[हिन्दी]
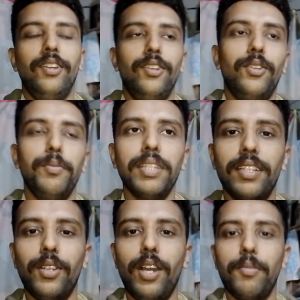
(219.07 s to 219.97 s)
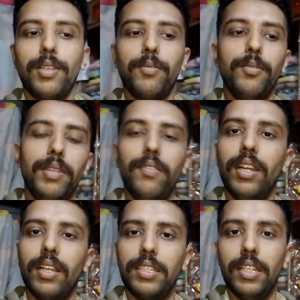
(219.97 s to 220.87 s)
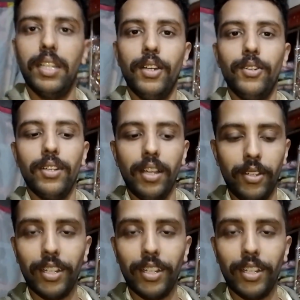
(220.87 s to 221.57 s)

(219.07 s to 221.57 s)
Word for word: और उम्मीद करता हूँ आप सबको मेरा ब्लॉग अच्छा लगा होगा